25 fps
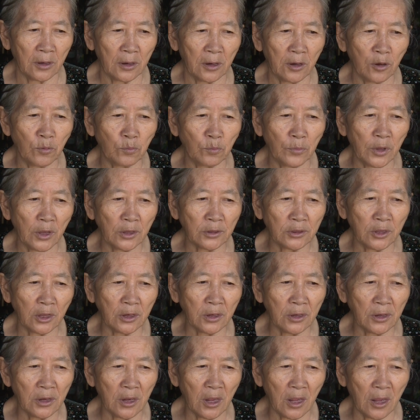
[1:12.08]
không biết
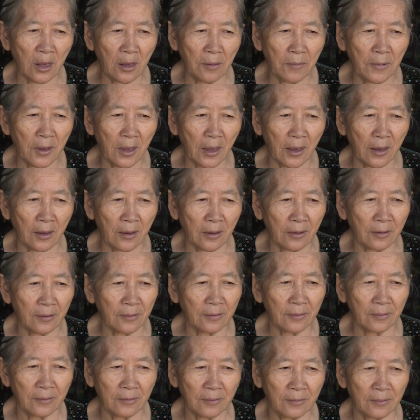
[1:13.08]
tính gì bây giờ
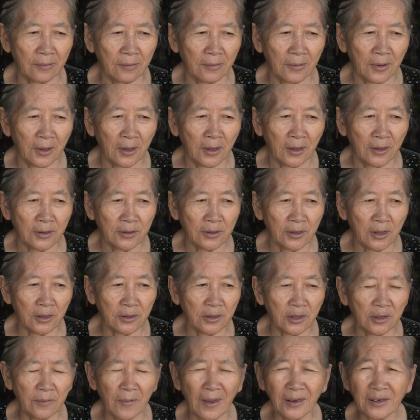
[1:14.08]
giờ
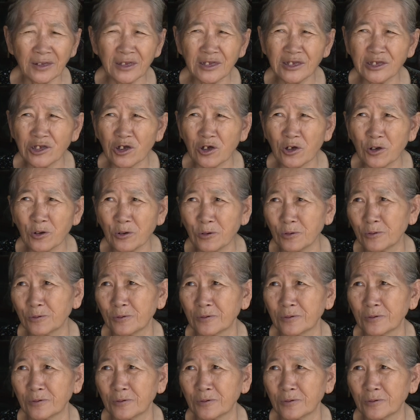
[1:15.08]
thì bán với số